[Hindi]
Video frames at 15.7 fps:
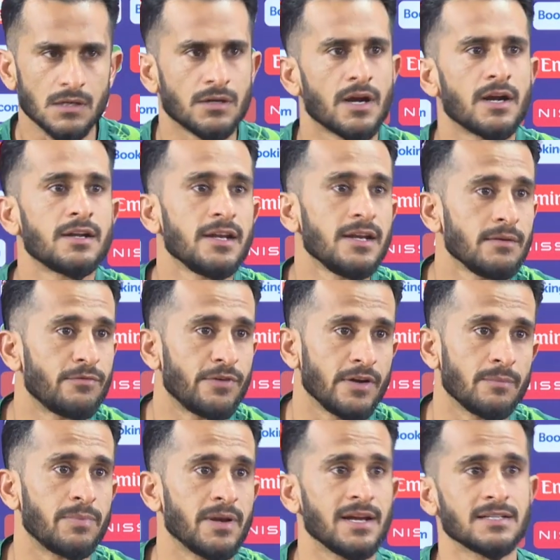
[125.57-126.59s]
थर्टीन
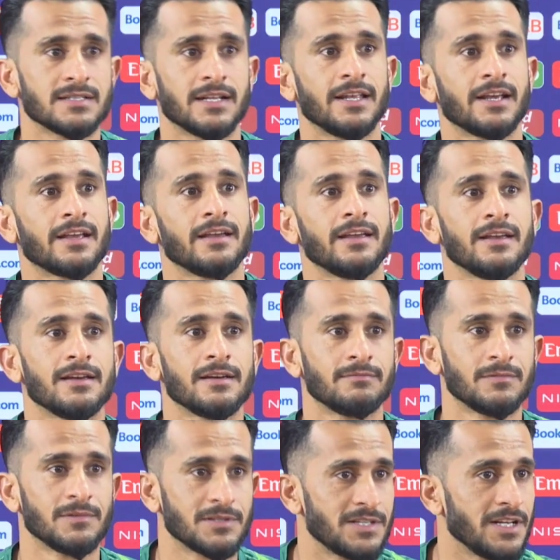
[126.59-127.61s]
फिट प्लेयर्स हैं देखें ये
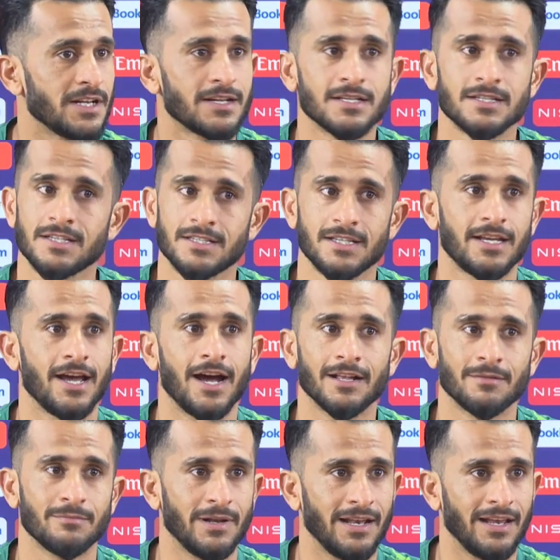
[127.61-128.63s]
सिकनेस किसी के
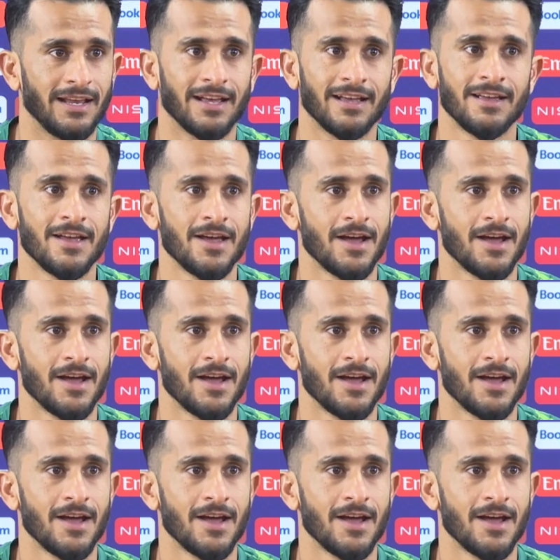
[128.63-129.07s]
हाथ में नहीं है